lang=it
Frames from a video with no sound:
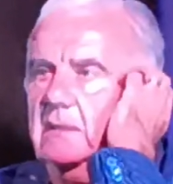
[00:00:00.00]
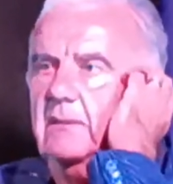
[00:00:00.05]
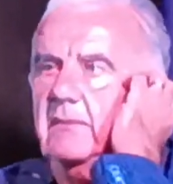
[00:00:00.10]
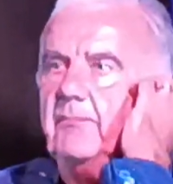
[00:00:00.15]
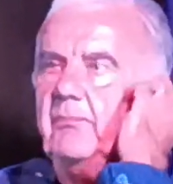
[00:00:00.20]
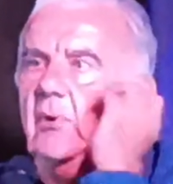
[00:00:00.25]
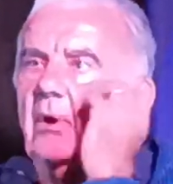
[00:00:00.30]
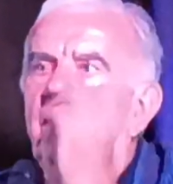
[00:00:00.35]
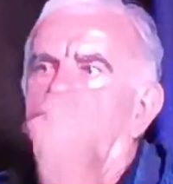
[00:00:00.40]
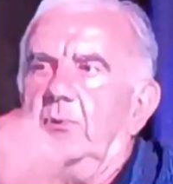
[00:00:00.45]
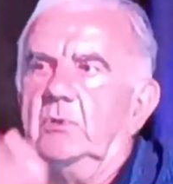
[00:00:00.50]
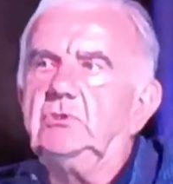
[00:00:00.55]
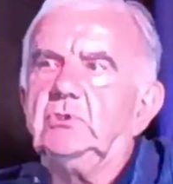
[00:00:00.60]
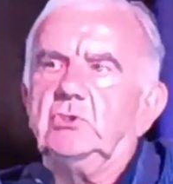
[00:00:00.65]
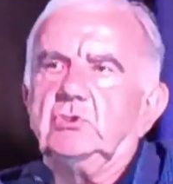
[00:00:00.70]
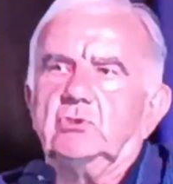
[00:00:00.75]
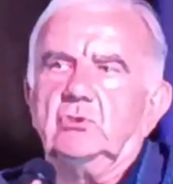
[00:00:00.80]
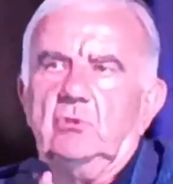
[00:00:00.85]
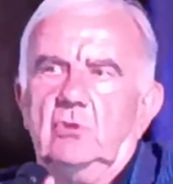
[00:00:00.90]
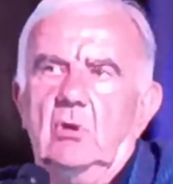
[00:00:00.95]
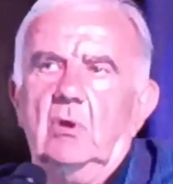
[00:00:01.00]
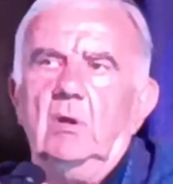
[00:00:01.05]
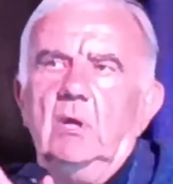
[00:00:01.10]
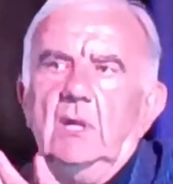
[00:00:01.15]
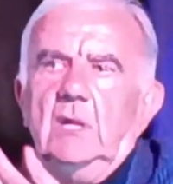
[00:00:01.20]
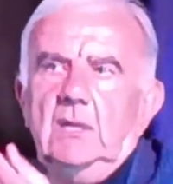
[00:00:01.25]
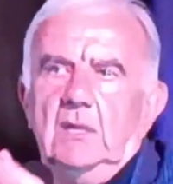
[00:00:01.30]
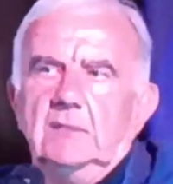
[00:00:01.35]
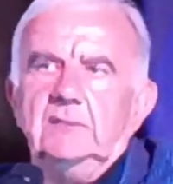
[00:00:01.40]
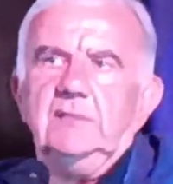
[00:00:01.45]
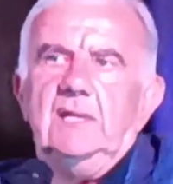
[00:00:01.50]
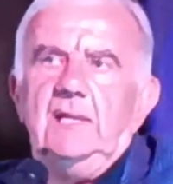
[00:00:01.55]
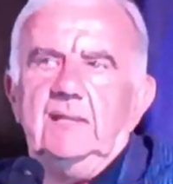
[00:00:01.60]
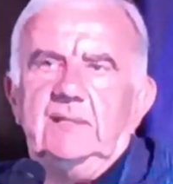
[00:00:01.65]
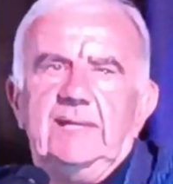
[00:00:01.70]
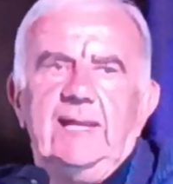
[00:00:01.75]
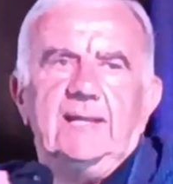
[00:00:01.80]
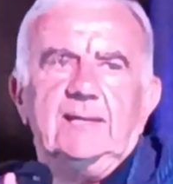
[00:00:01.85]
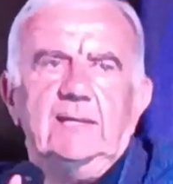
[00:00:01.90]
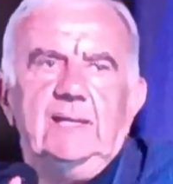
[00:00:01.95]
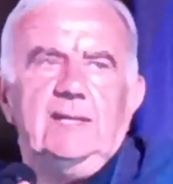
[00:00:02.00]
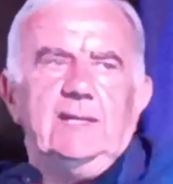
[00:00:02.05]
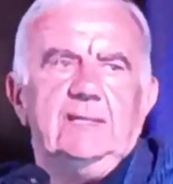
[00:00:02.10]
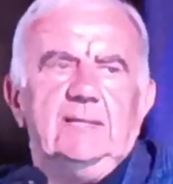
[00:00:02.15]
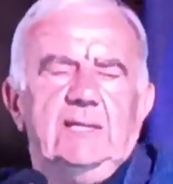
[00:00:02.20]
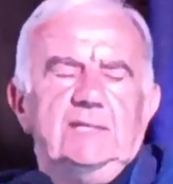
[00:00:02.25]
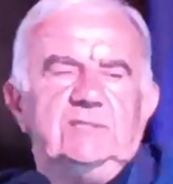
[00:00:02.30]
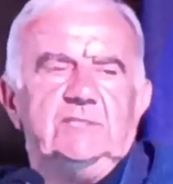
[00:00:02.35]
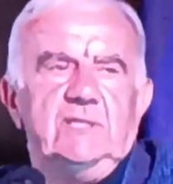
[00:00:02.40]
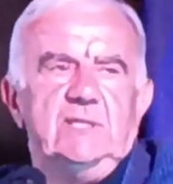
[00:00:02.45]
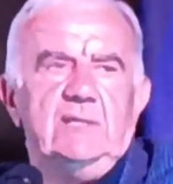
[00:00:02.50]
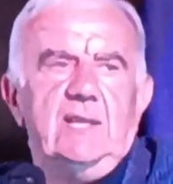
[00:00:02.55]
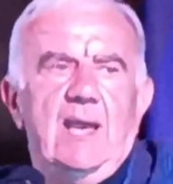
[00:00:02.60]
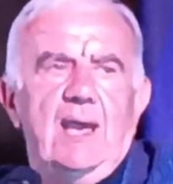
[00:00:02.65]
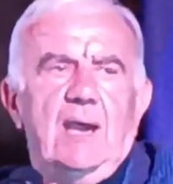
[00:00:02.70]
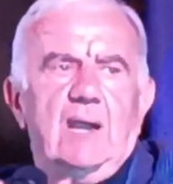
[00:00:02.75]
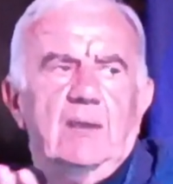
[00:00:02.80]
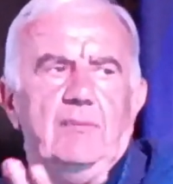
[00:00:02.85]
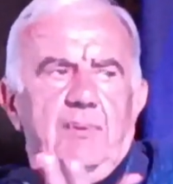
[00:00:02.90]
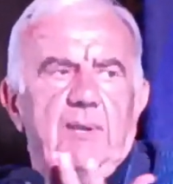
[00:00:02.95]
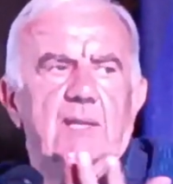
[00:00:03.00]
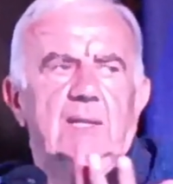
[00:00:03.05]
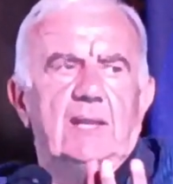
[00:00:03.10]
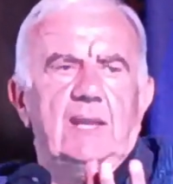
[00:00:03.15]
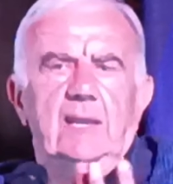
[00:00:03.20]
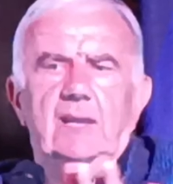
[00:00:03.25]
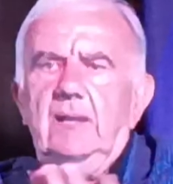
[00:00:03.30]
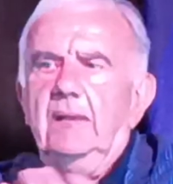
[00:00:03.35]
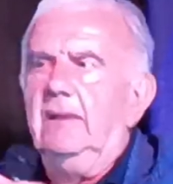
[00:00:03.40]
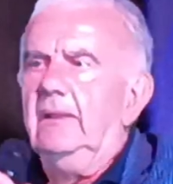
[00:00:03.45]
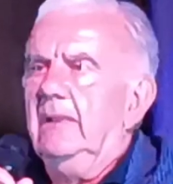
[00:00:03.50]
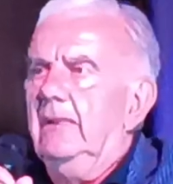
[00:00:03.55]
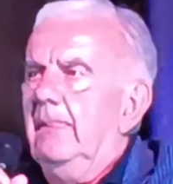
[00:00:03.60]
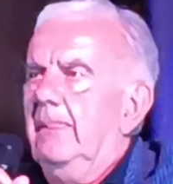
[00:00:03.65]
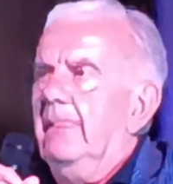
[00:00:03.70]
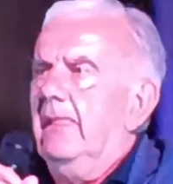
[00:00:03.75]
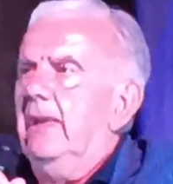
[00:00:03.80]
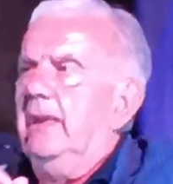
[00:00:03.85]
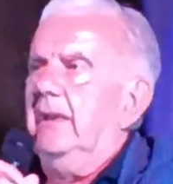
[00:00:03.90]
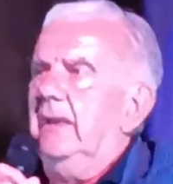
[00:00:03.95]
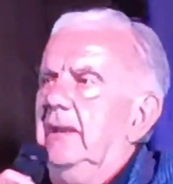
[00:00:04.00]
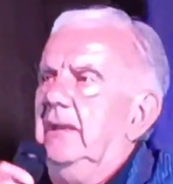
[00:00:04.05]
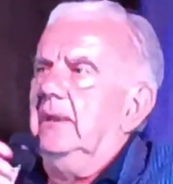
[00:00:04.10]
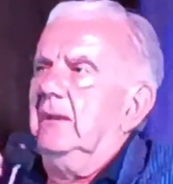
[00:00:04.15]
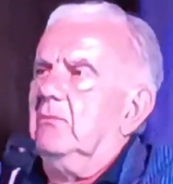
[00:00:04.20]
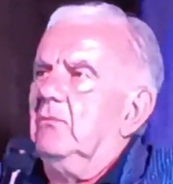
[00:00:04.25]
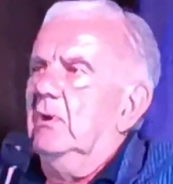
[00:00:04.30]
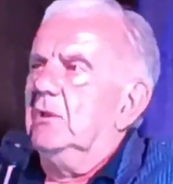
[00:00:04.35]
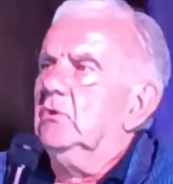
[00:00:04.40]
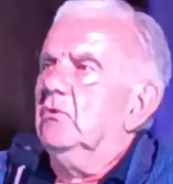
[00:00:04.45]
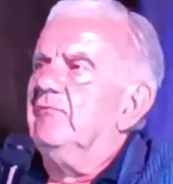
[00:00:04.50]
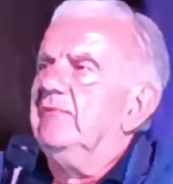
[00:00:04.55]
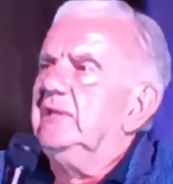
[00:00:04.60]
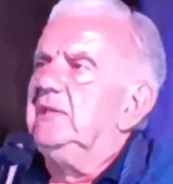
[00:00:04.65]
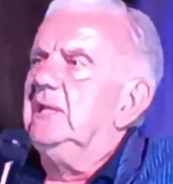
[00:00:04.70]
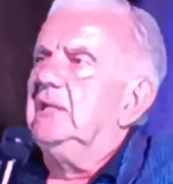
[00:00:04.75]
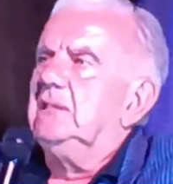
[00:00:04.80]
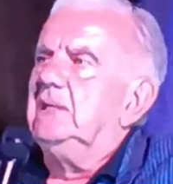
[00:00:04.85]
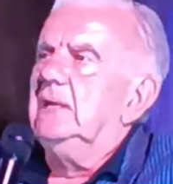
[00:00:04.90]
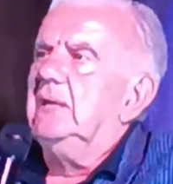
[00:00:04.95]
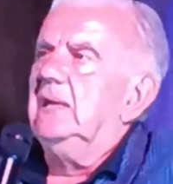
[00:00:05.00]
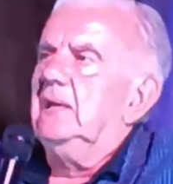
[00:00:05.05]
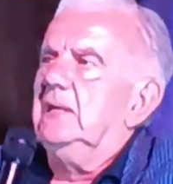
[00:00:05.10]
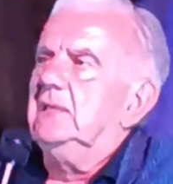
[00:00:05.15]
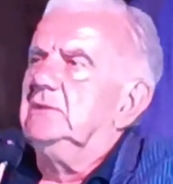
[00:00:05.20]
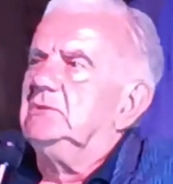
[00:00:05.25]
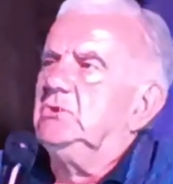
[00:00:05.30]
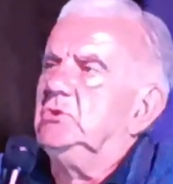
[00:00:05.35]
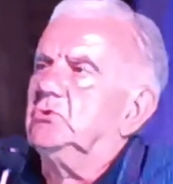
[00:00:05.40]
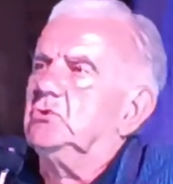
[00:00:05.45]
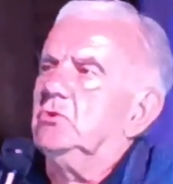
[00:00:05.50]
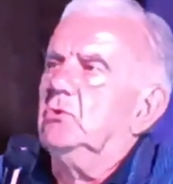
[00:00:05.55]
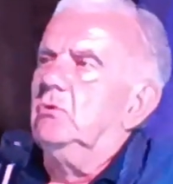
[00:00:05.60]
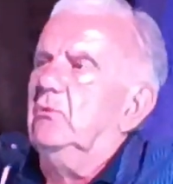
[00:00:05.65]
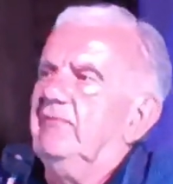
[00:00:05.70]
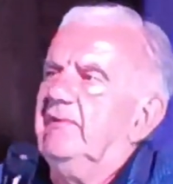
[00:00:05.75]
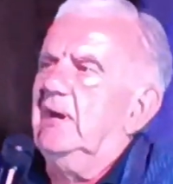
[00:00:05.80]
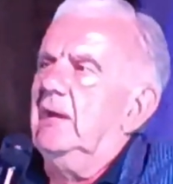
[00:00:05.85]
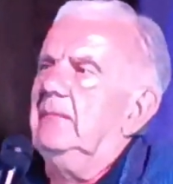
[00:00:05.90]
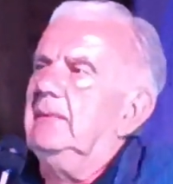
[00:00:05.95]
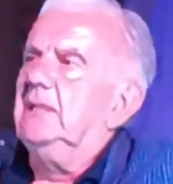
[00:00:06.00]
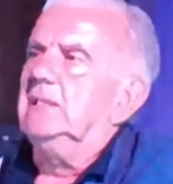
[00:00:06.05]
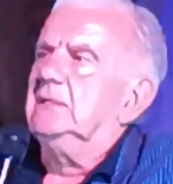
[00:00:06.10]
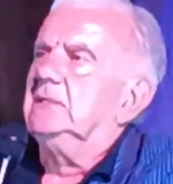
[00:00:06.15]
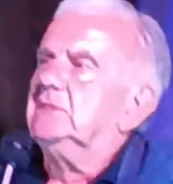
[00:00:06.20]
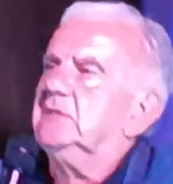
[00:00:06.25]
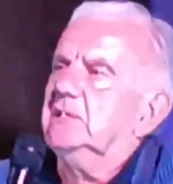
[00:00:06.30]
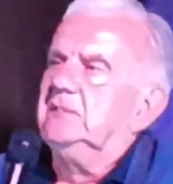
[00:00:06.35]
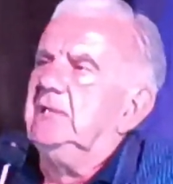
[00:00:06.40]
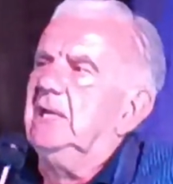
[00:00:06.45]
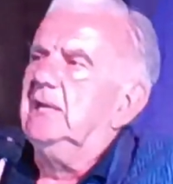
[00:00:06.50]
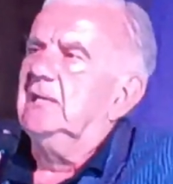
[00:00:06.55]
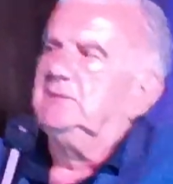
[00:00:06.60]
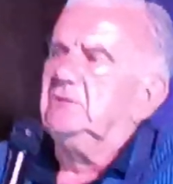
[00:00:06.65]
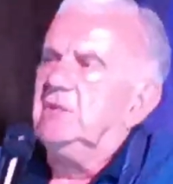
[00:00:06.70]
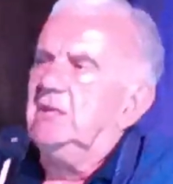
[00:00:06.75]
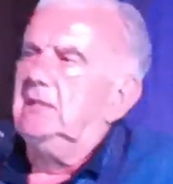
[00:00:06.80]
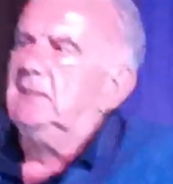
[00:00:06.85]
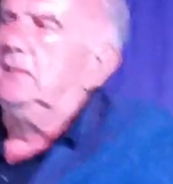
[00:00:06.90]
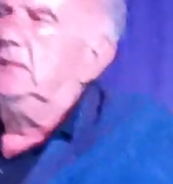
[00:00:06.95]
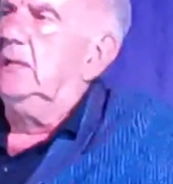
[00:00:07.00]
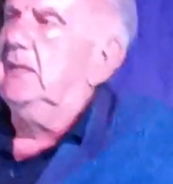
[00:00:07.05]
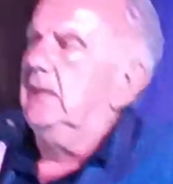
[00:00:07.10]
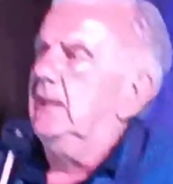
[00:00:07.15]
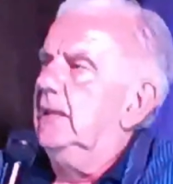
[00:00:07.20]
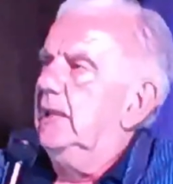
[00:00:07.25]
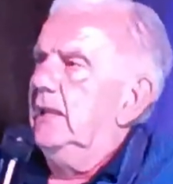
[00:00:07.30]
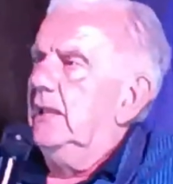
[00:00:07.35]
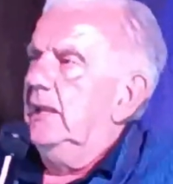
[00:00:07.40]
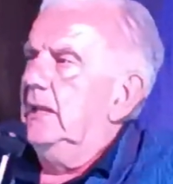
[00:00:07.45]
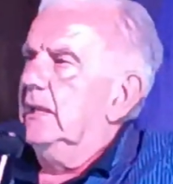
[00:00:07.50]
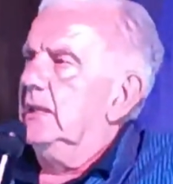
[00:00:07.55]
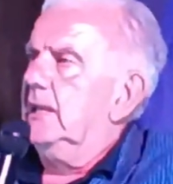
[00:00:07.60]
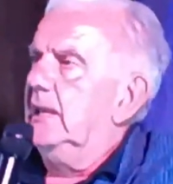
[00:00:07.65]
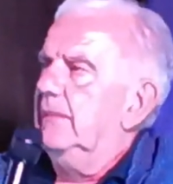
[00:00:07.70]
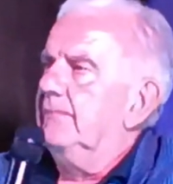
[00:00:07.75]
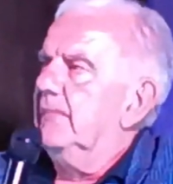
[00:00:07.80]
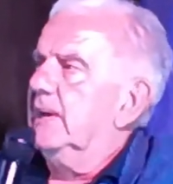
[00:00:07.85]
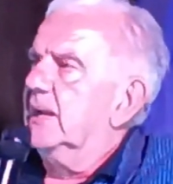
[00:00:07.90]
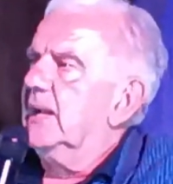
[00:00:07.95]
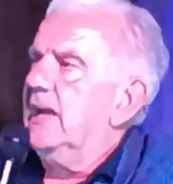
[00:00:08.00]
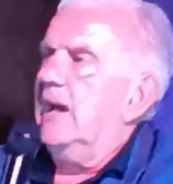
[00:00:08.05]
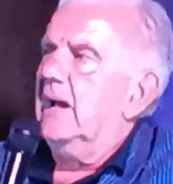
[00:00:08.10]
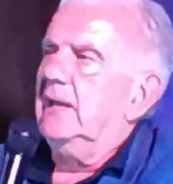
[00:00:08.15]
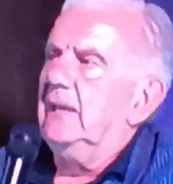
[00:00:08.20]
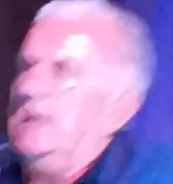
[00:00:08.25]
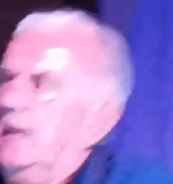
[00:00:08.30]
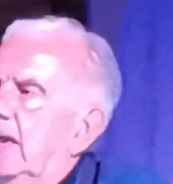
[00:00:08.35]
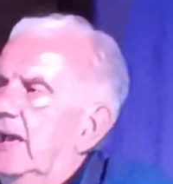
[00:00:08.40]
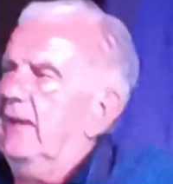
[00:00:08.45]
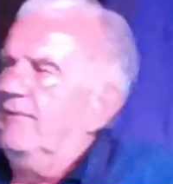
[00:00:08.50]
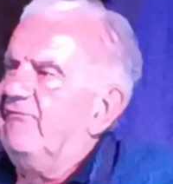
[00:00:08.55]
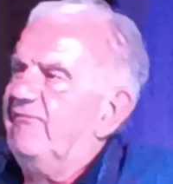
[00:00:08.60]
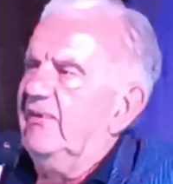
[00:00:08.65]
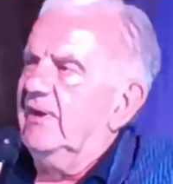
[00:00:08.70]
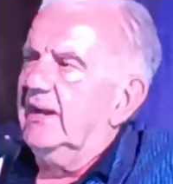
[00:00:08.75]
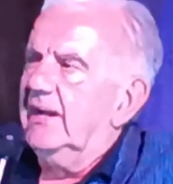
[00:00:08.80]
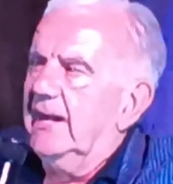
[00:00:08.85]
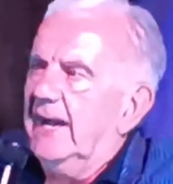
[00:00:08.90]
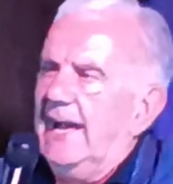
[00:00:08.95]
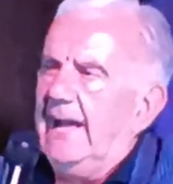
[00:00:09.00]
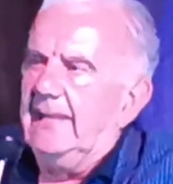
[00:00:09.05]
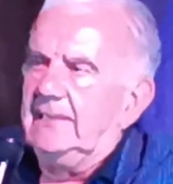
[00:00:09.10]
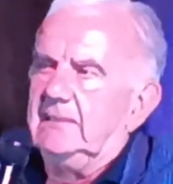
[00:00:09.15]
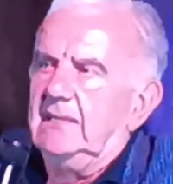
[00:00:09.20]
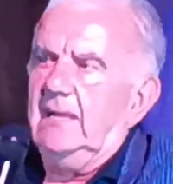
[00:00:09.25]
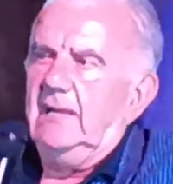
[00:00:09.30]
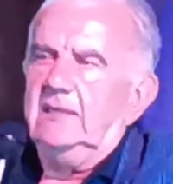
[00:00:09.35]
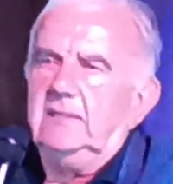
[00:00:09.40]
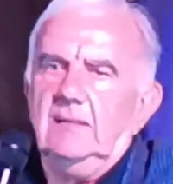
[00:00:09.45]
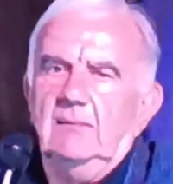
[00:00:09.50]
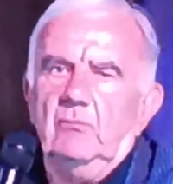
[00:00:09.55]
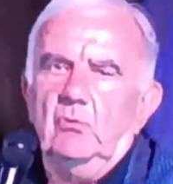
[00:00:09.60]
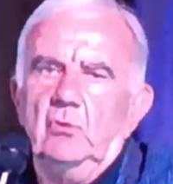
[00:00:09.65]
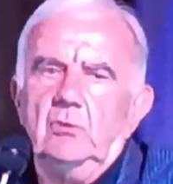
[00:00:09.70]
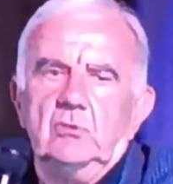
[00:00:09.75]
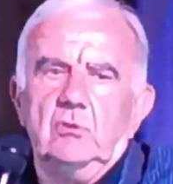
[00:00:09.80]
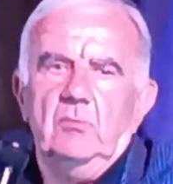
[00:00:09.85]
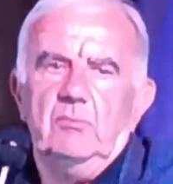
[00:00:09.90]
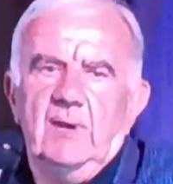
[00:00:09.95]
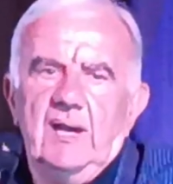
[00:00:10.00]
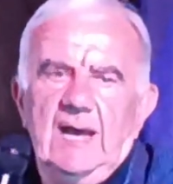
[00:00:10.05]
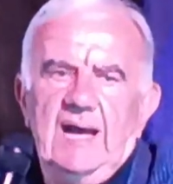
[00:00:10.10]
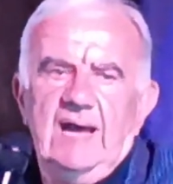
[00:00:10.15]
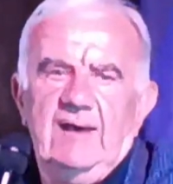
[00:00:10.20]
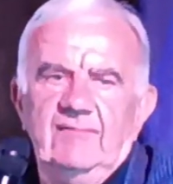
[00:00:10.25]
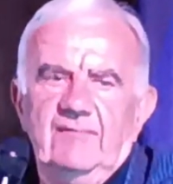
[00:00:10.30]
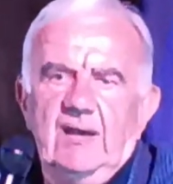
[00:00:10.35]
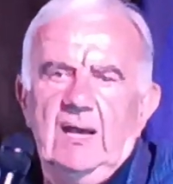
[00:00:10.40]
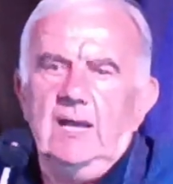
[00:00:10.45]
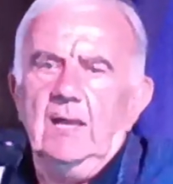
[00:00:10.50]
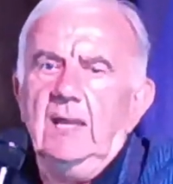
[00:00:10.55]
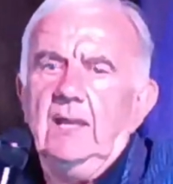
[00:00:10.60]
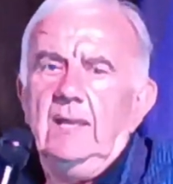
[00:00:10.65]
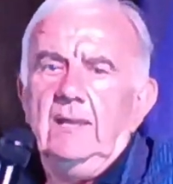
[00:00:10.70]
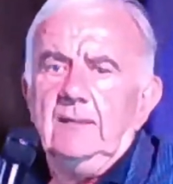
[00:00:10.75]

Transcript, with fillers: eh, e poi ci sono delle tecniche da insegnare perché eh, eh, quando vedete ci sono veramente della gente che magari è ferrata ed è molto brava,